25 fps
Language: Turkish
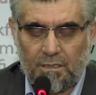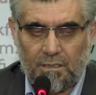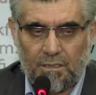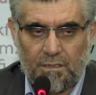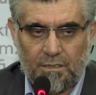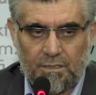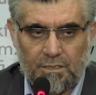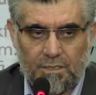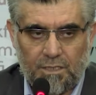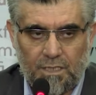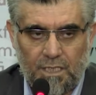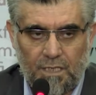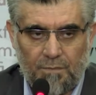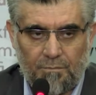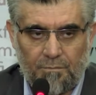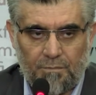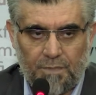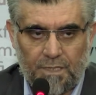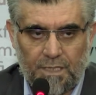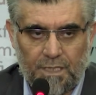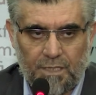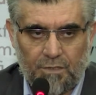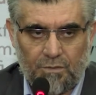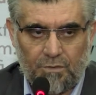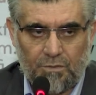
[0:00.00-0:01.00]
şey
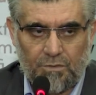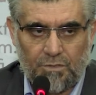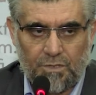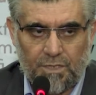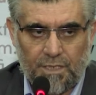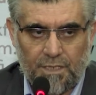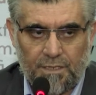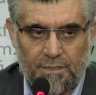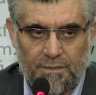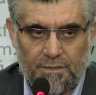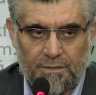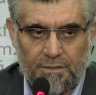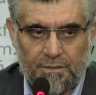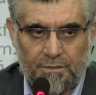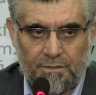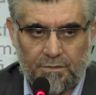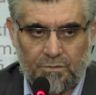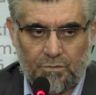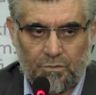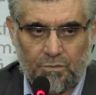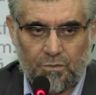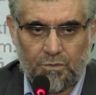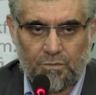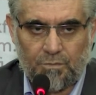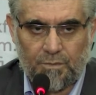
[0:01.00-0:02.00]
yapmadan önce
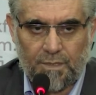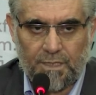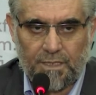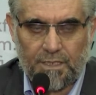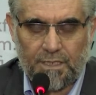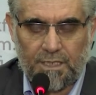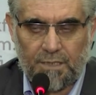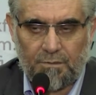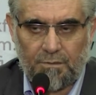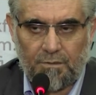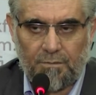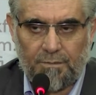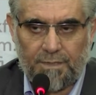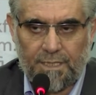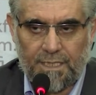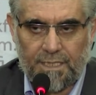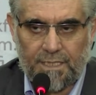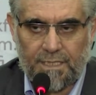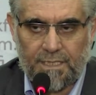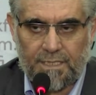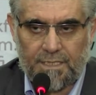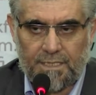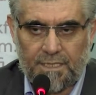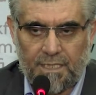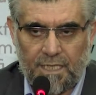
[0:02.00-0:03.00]
düşmanın tamamen
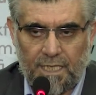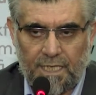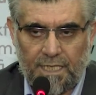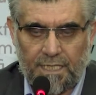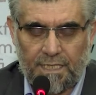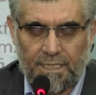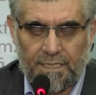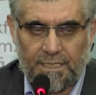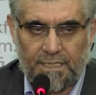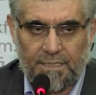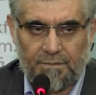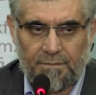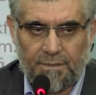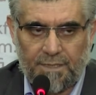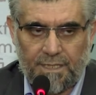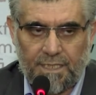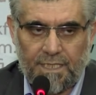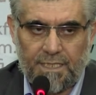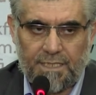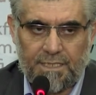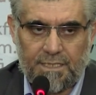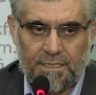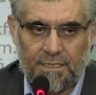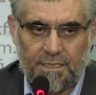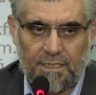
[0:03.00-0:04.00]
etkisiz hale getirmeden
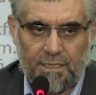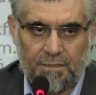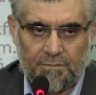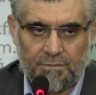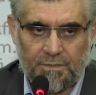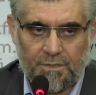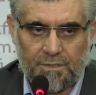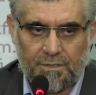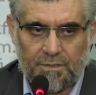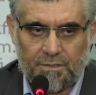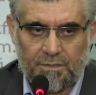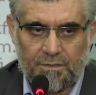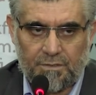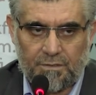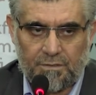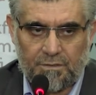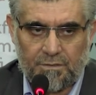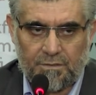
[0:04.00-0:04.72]
esir almıştır.